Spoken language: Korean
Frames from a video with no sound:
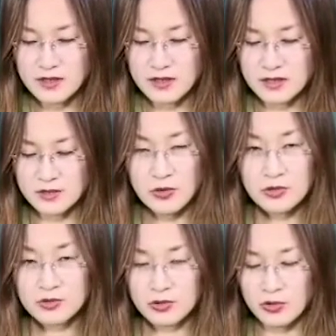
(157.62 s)

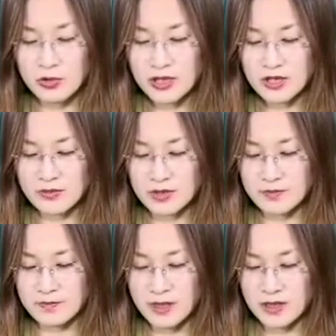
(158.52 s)
기본 도, 레, 미,
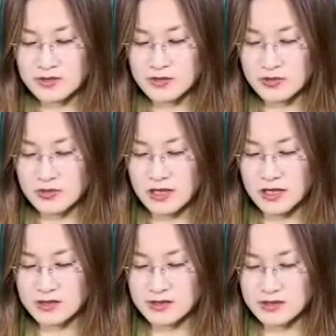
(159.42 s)
파, 솔,
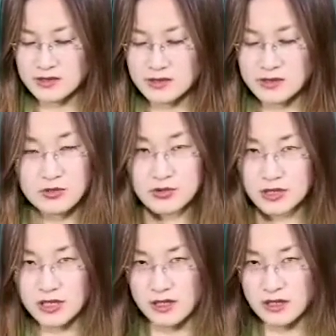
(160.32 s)
라, 시
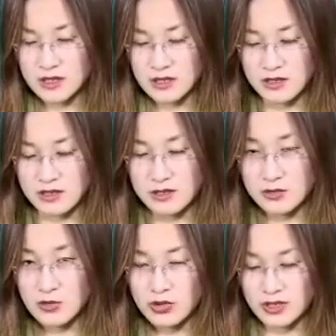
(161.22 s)
여기가
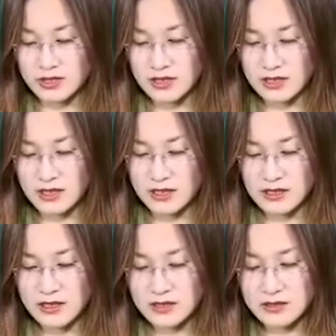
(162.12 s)
7개에다가
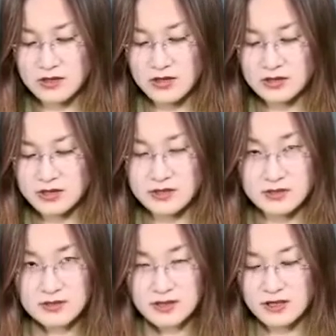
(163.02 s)
흑건이
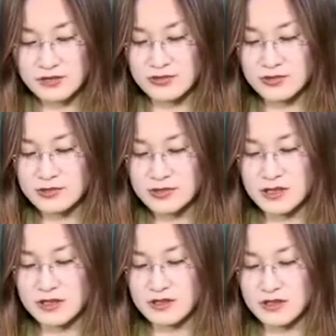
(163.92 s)
지금 하나, 둘,
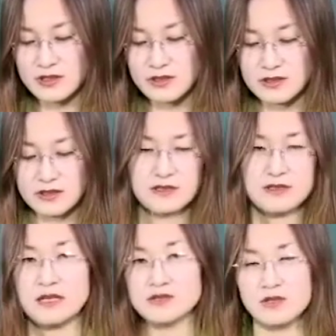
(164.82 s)
셋, 넷
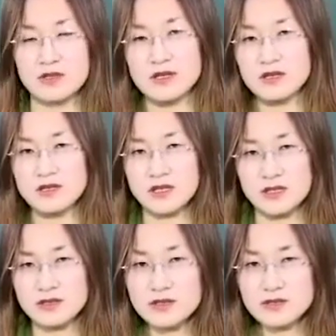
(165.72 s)
5개. 네.
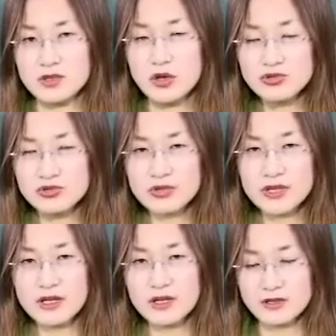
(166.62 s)
그래서
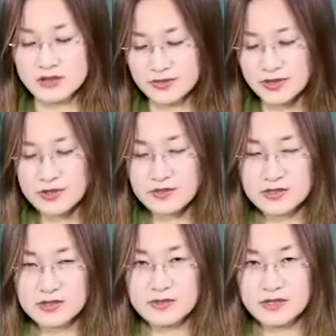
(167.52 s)
12개의 음이름이
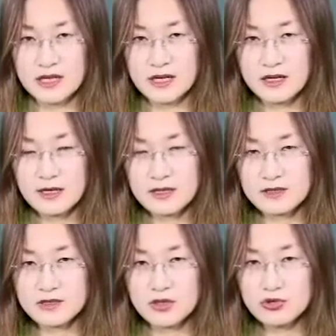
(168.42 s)
있습니다.
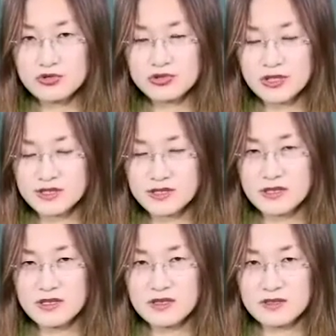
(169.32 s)
그래서 12개의
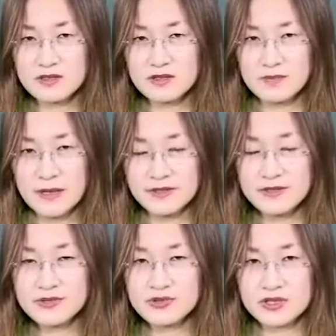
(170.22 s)
스케일을
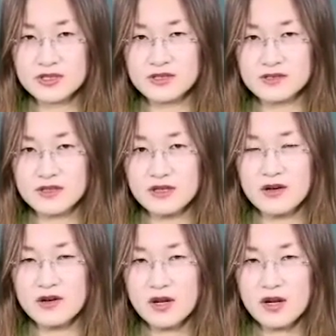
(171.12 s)
만들 수가
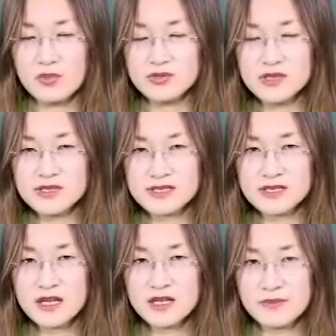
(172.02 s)
있겠는데요. 먼저 이
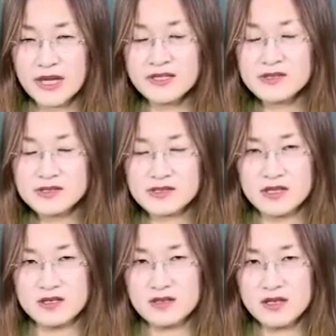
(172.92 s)
스케일, 메이저
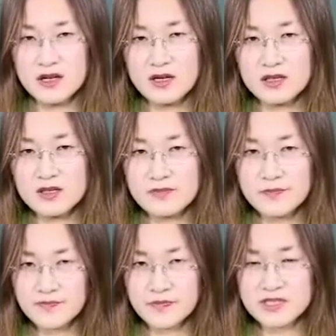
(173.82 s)
스케일. 이
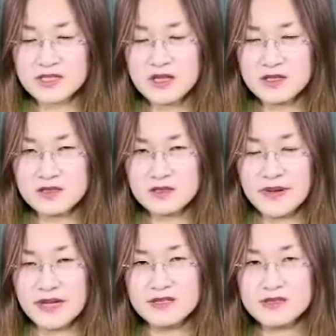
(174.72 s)
스케일에는
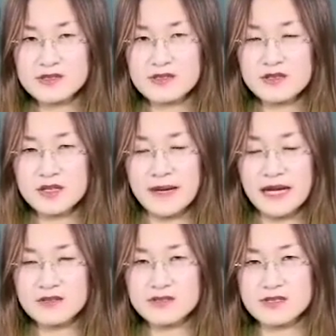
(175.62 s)
메이저 스케일과
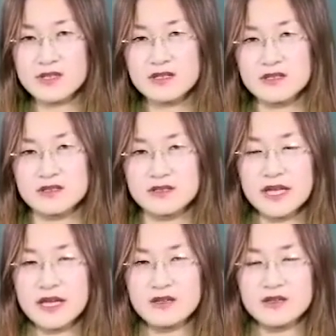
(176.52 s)
마이너 스케일이
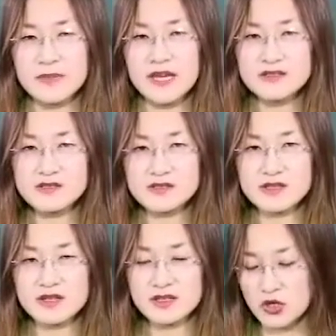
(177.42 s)
있는데, 메이저
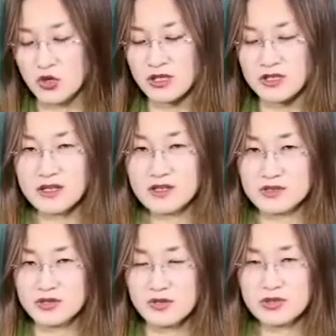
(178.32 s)
스케일의 정의에 대해서
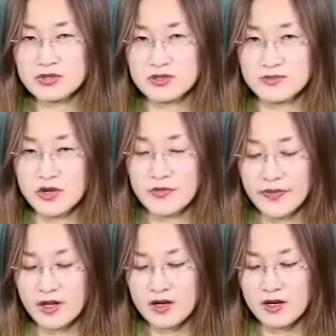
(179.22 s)
설명드리면,
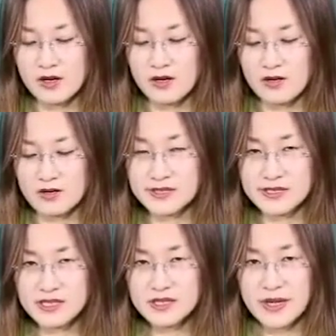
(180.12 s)

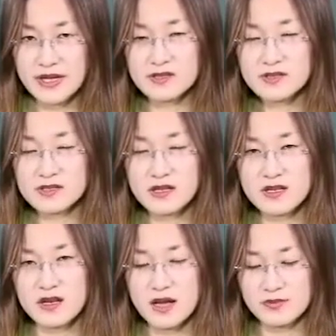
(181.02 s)
C 메이저
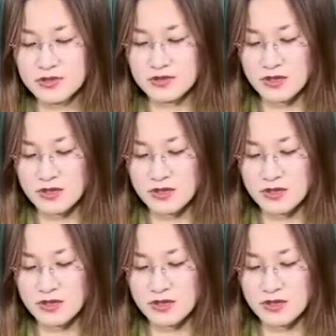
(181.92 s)
스케일이라 하면